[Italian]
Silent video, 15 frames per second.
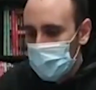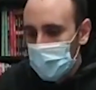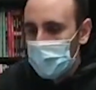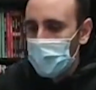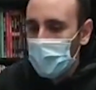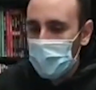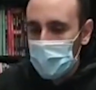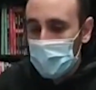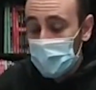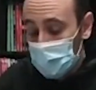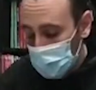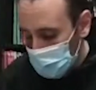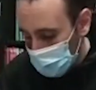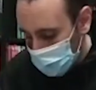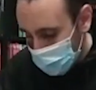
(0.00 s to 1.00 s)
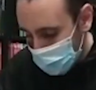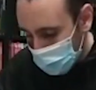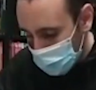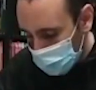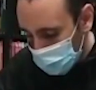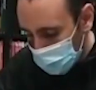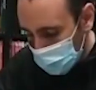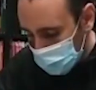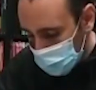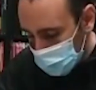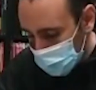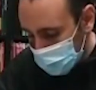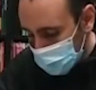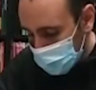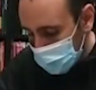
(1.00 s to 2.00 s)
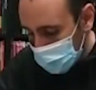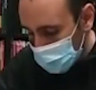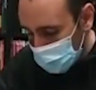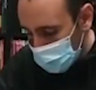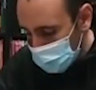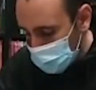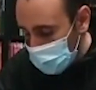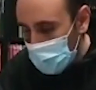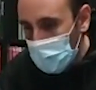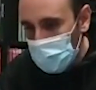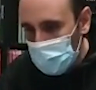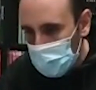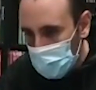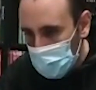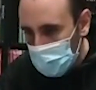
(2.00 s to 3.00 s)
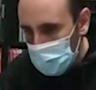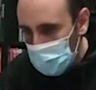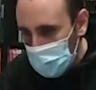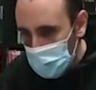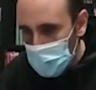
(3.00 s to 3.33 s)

Cioè, per avere un prodotto seriale a fumetti vuol dire che ogni modulo,